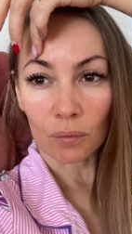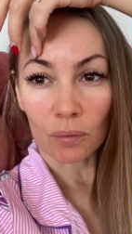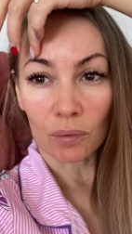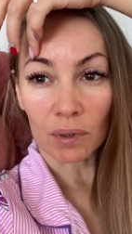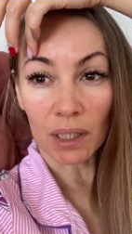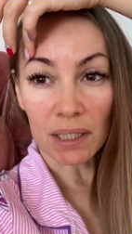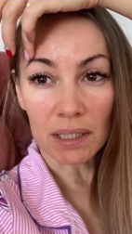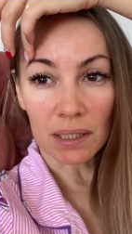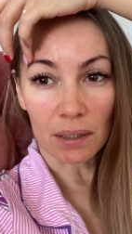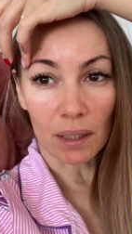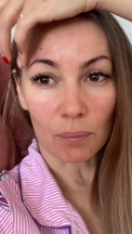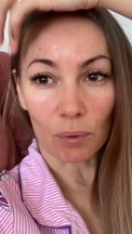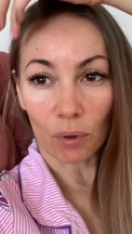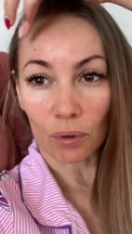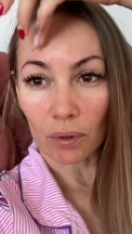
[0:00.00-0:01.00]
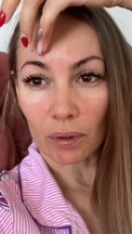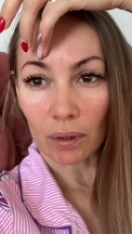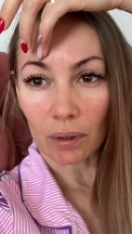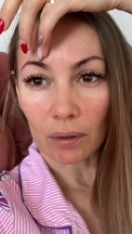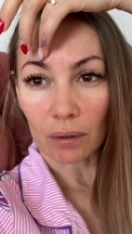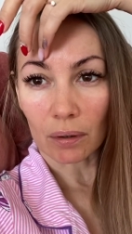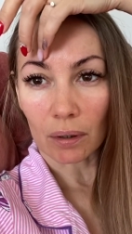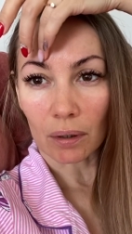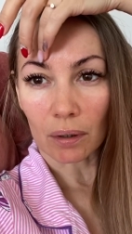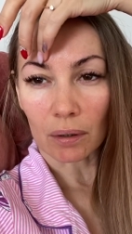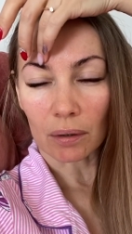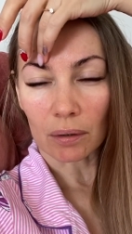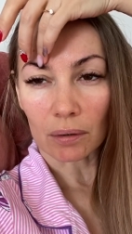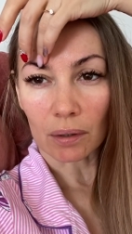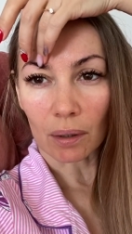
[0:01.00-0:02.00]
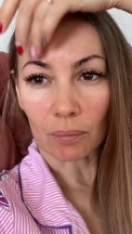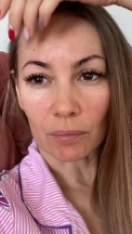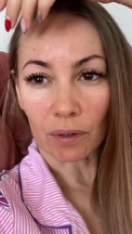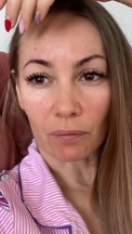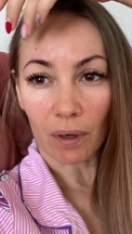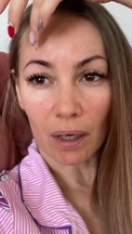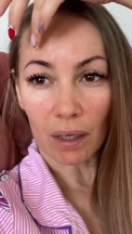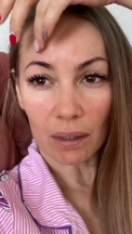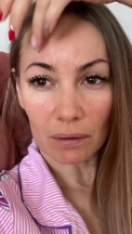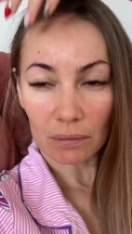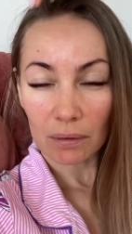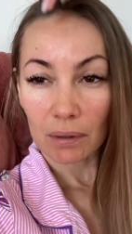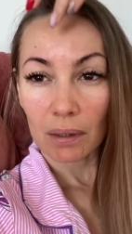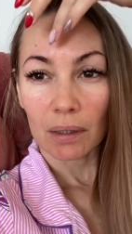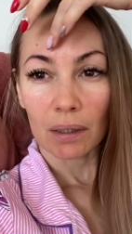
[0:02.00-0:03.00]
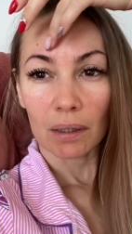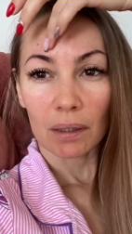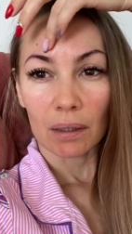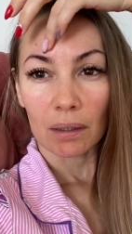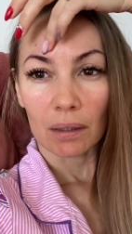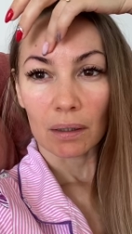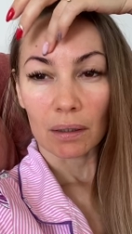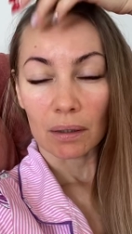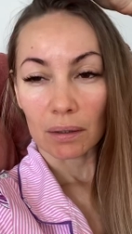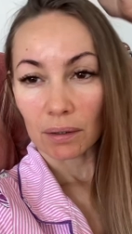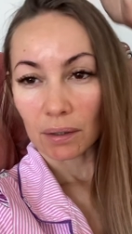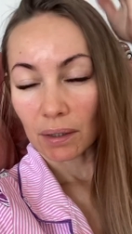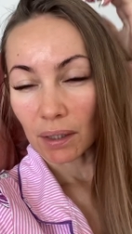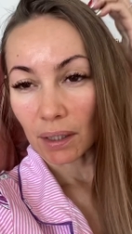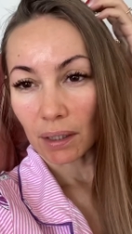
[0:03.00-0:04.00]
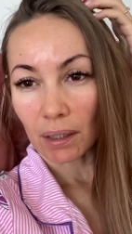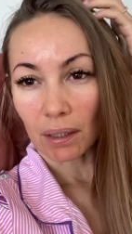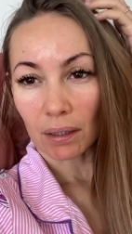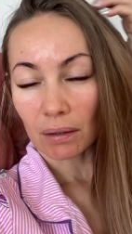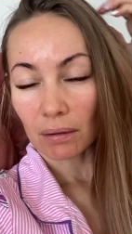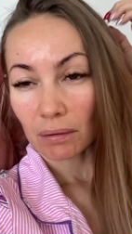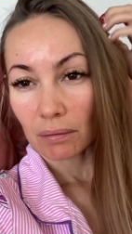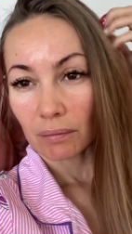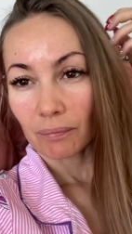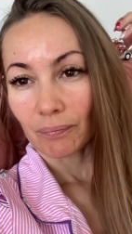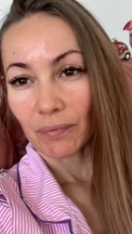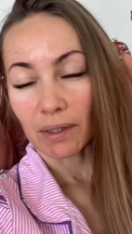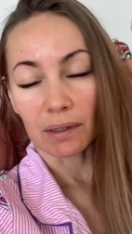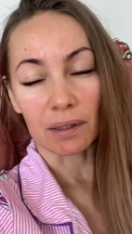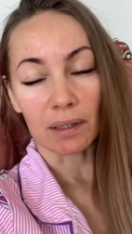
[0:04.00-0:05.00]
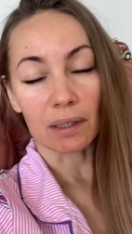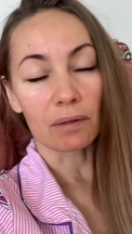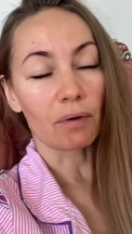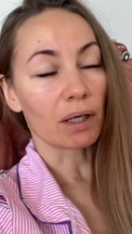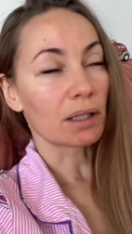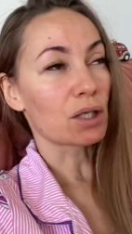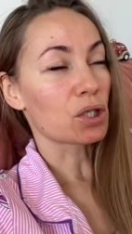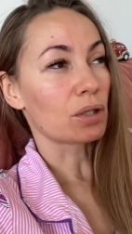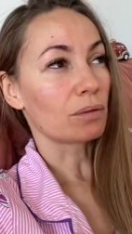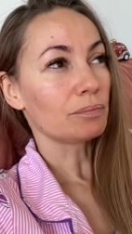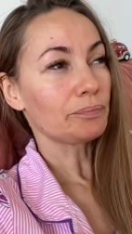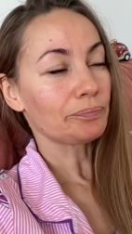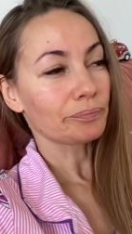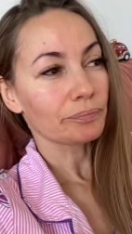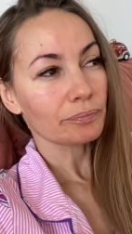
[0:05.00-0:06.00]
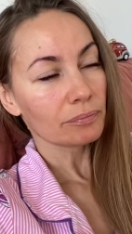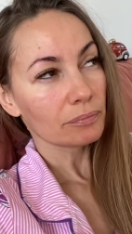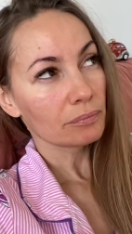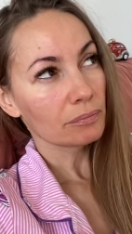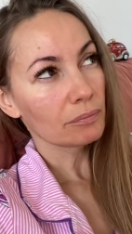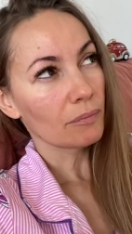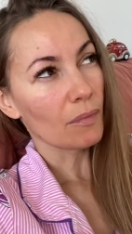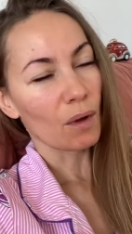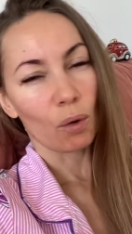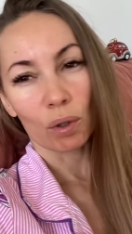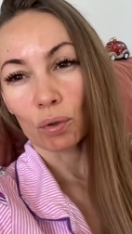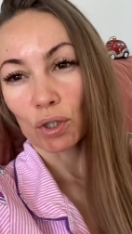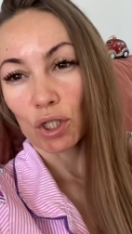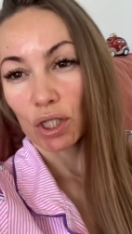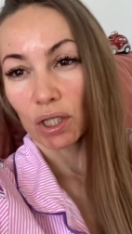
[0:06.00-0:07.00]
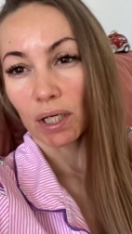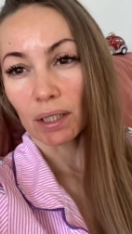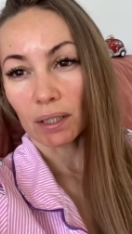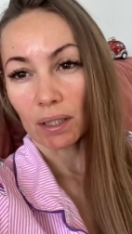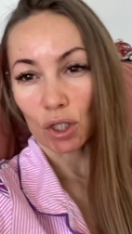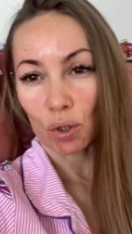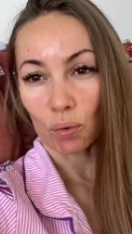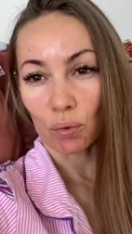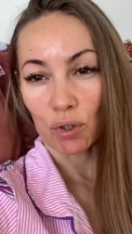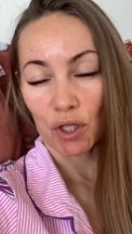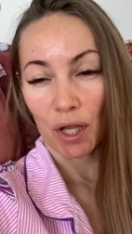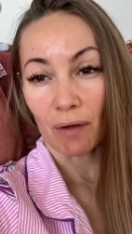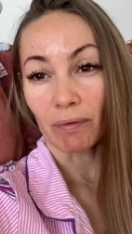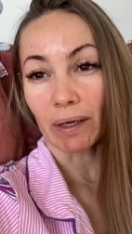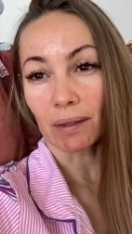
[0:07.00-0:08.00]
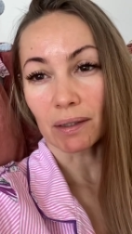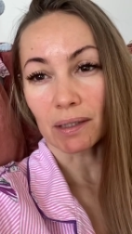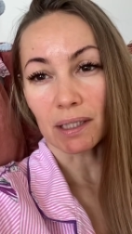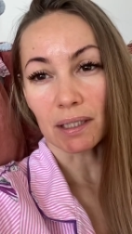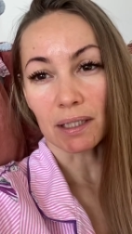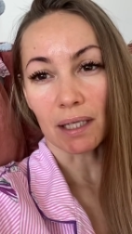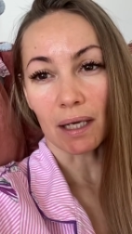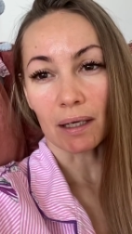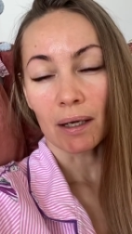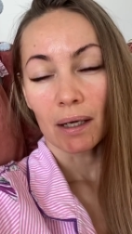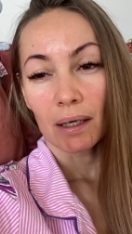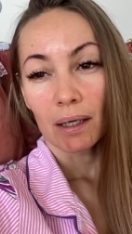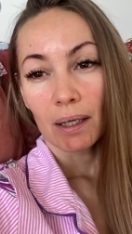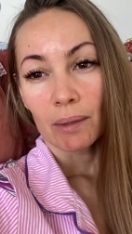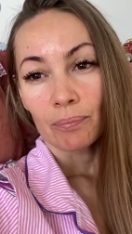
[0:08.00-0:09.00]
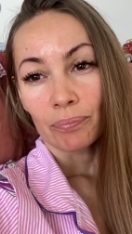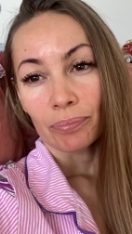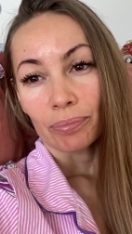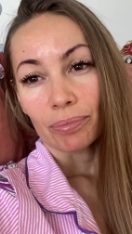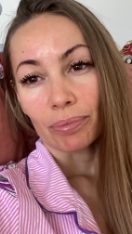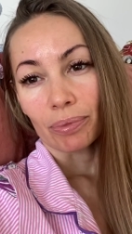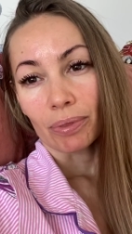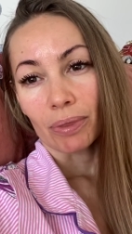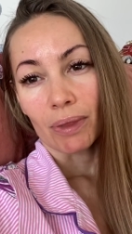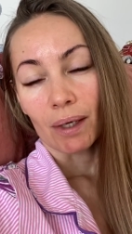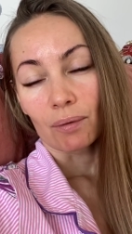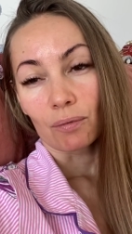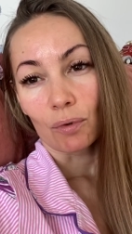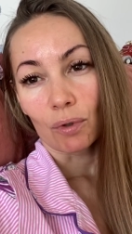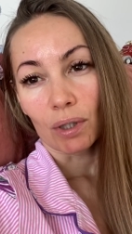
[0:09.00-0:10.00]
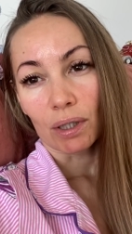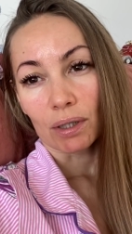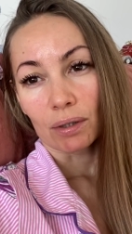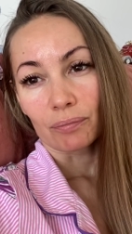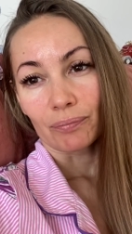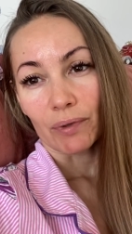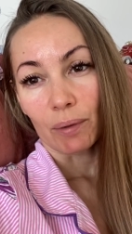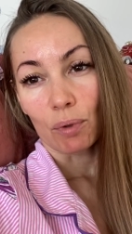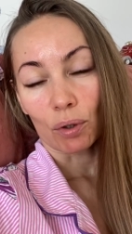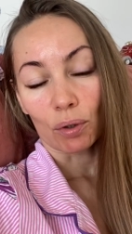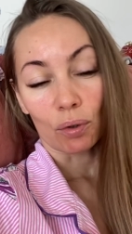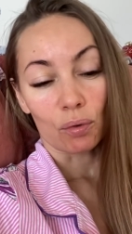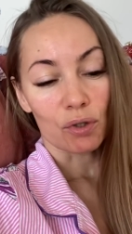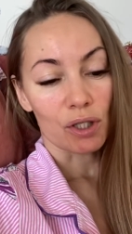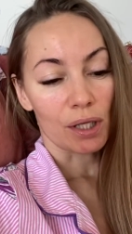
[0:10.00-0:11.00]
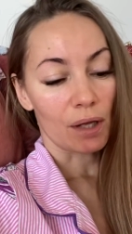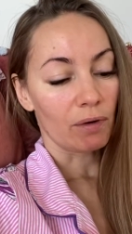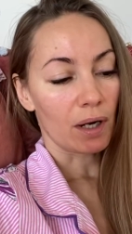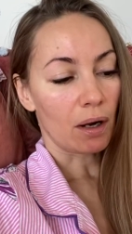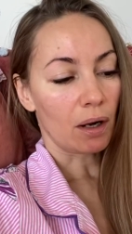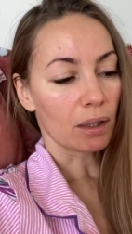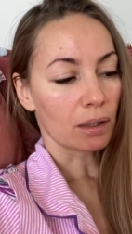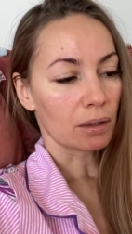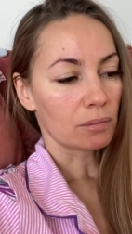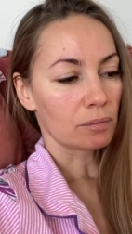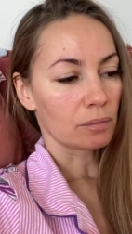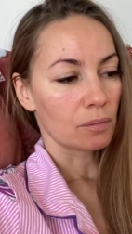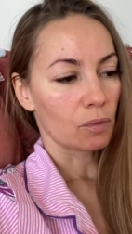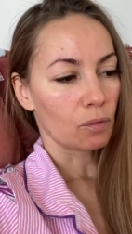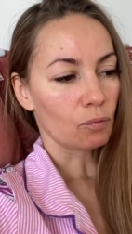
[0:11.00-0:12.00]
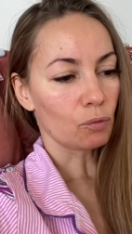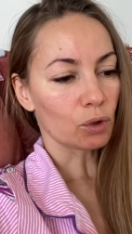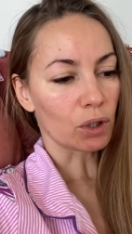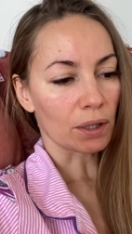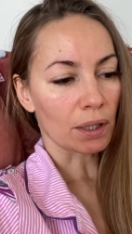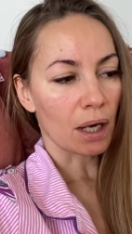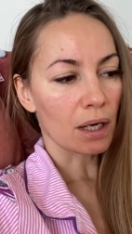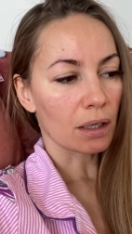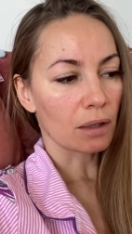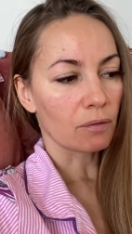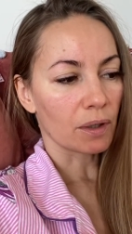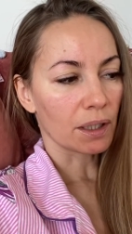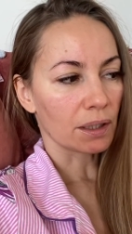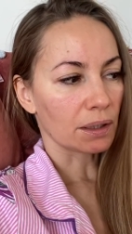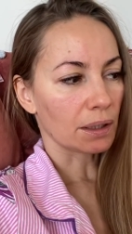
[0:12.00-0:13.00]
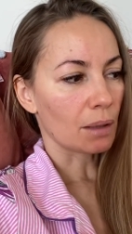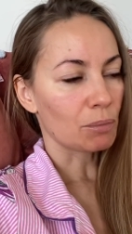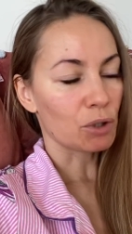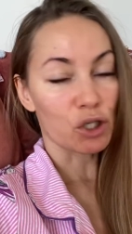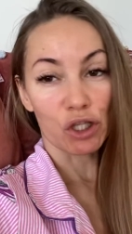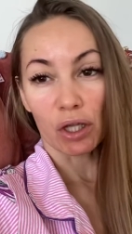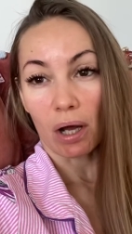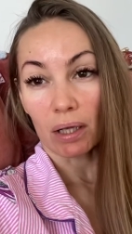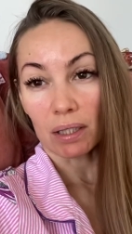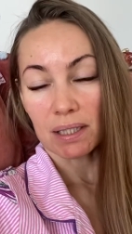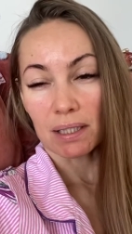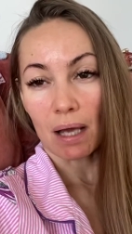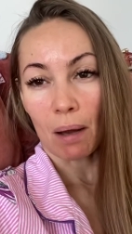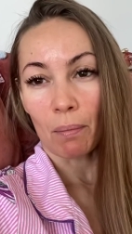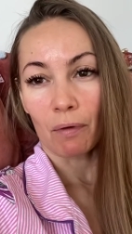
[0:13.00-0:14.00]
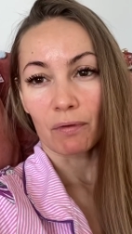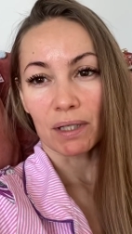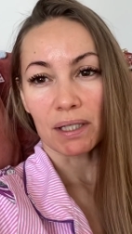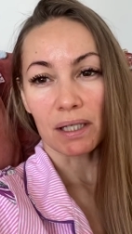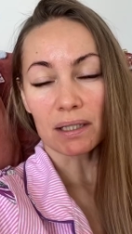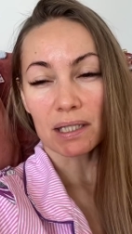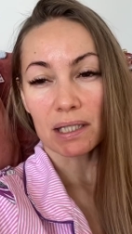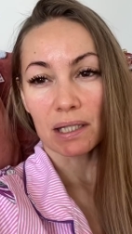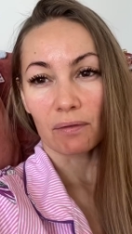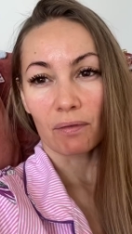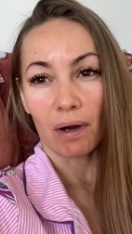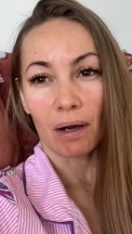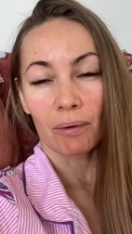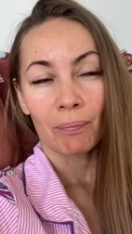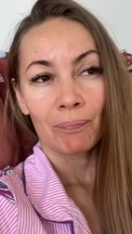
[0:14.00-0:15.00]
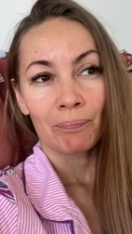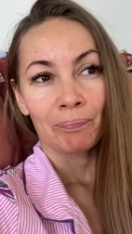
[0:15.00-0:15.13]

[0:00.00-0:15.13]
не один ребенок, а, там два, три, не, не два даже. У одной четыре она даже усыновляла детей. Вот, ребенка усыновляла. Ну вот она говорит, я мечтала с самого детства,